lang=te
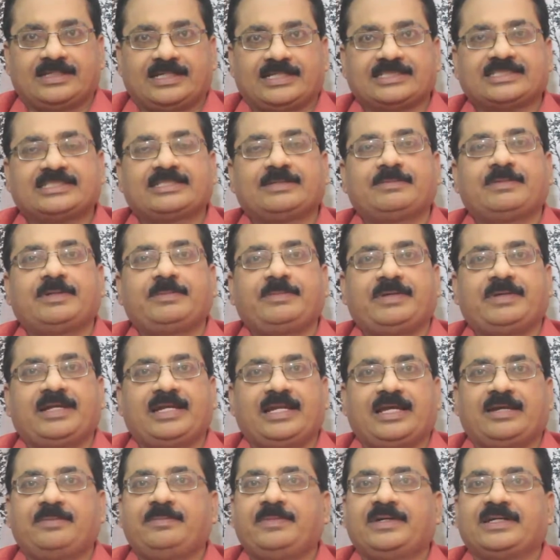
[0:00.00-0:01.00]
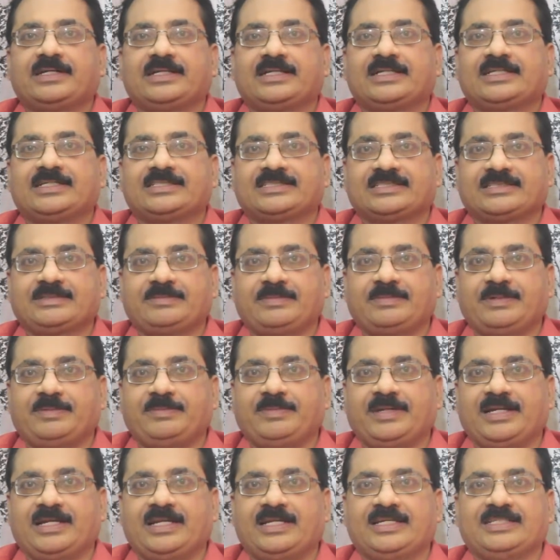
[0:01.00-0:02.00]
కస్టమర్ మేళ మెగా కస్టమర్
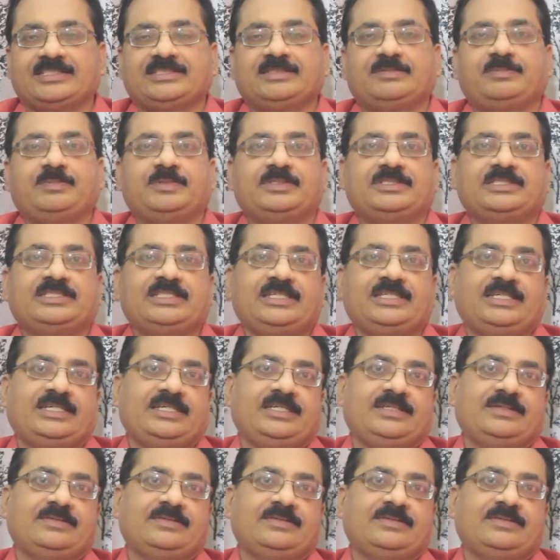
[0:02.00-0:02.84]
మేళ అని చెప్పేసి